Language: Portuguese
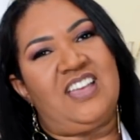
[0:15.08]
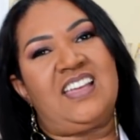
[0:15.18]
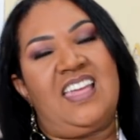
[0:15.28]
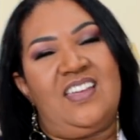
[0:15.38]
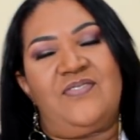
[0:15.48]
Já
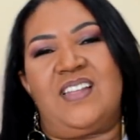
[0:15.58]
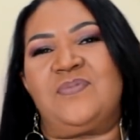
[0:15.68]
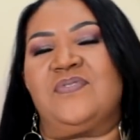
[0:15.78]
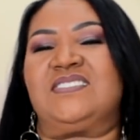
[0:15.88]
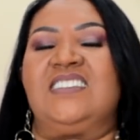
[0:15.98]
queria falar
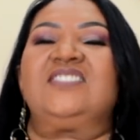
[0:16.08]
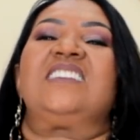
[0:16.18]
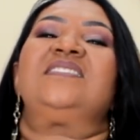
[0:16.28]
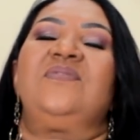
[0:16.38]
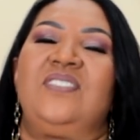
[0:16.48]
para vocês que
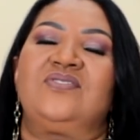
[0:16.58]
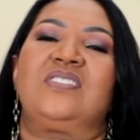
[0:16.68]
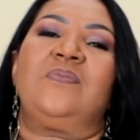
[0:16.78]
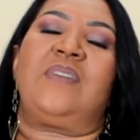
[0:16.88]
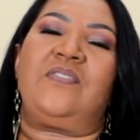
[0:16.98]
esse vídeo
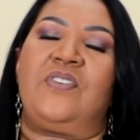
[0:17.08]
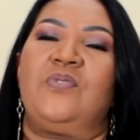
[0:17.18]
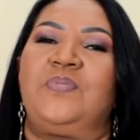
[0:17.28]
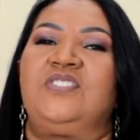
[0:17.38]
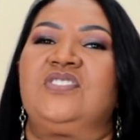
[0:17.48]
também foi
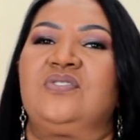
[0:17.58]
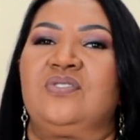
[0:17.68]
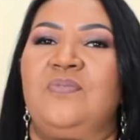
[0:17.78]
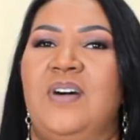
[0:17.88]
um pedido do